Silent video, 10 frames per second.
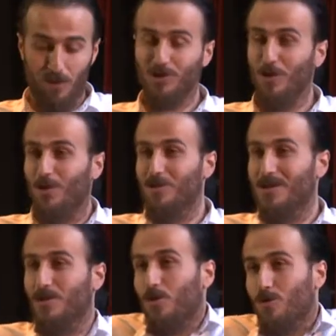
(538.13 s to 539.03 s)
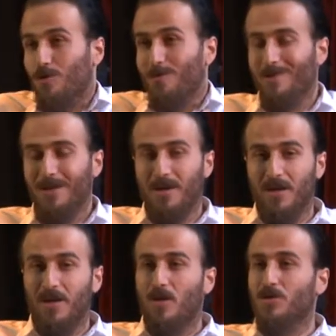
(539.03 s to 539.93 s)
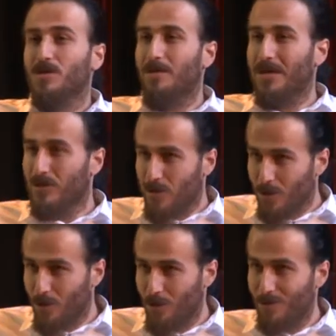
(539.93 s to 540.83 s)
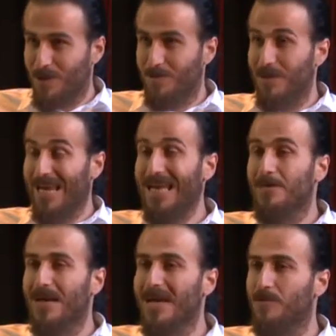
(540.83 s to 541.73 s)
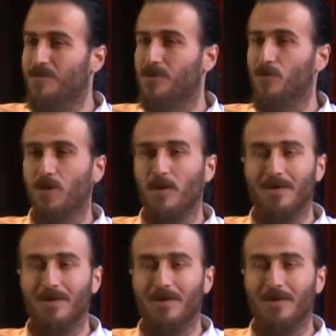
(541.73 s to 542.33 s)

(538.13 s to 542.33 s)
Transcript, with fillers: Hoca oku dedi. Okudum. Hocam ben iniyorum dedim. Bir elim ayağım titriyor.